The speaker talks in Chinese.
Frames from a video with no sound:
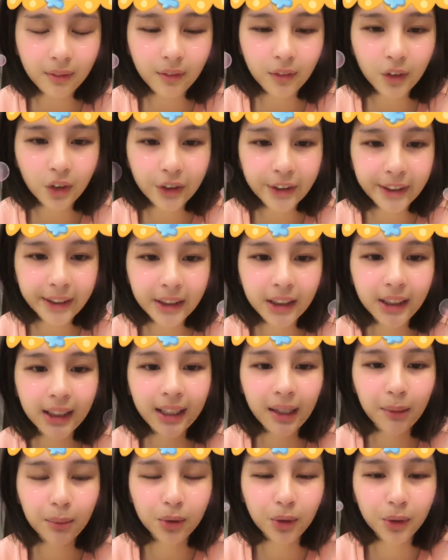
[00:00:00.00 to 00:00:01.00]
就地震
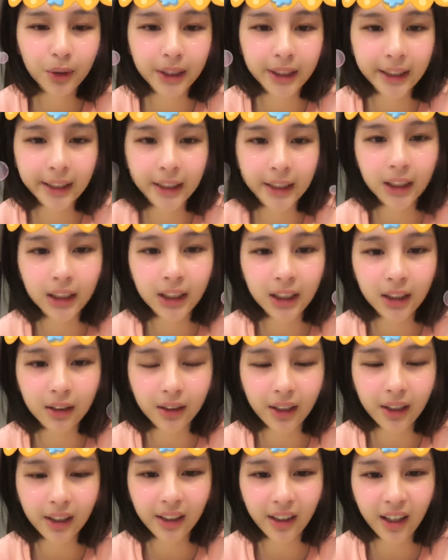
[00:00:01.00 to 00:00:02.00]
他们都会提醒
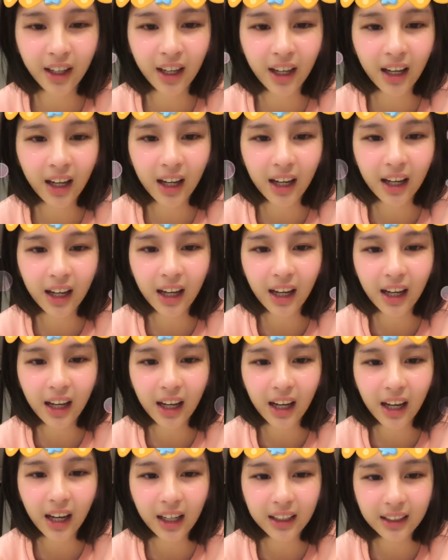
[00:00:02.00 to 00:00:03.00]
的，你你
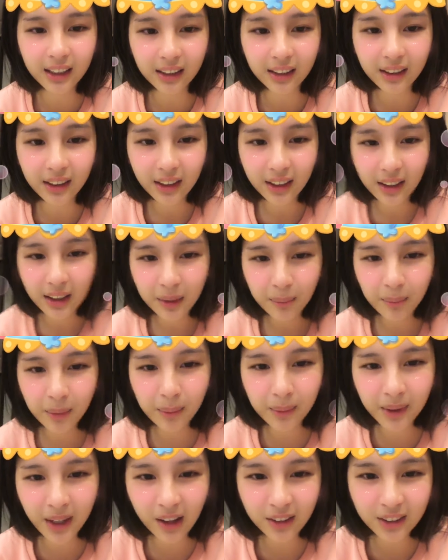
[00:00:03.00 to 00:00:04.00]
你这样。明
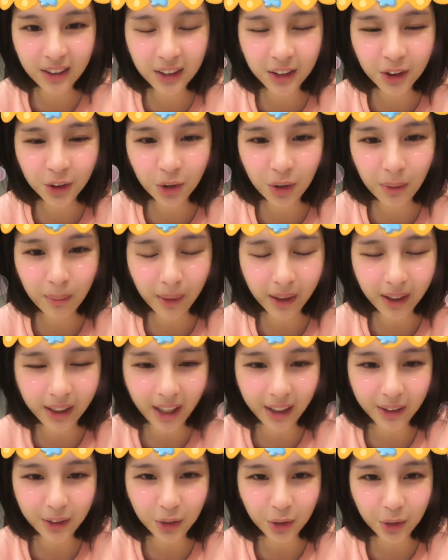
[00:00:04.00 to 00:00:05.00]
明好几次说没
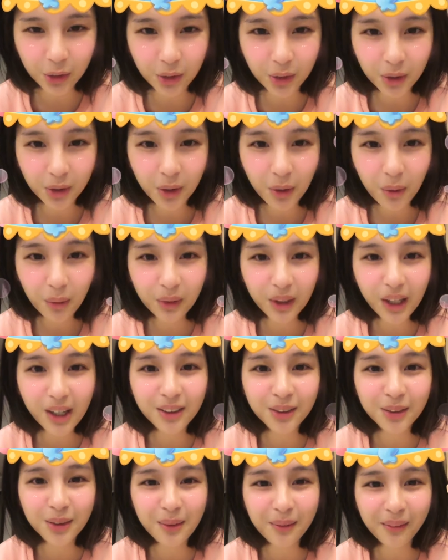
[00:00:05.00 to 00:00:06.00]
感觉，我哪
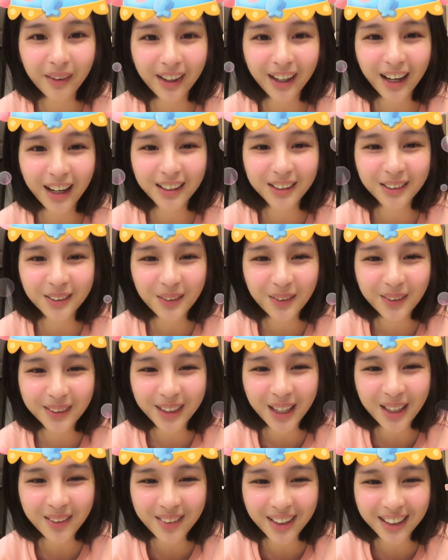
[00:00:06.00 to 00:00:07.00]
有说没感觉？我
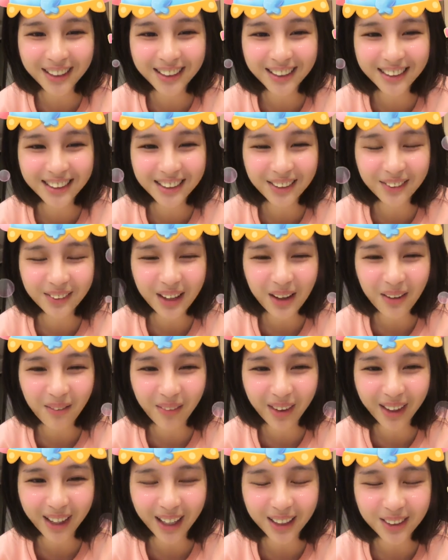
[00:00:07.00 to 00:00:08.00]
操，发地震我哪有
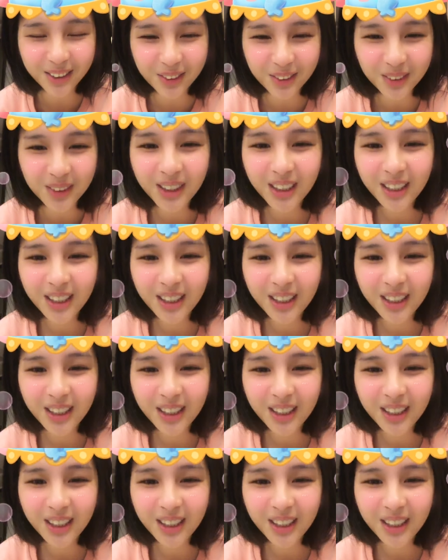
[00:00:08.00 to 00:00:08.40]
没感觉？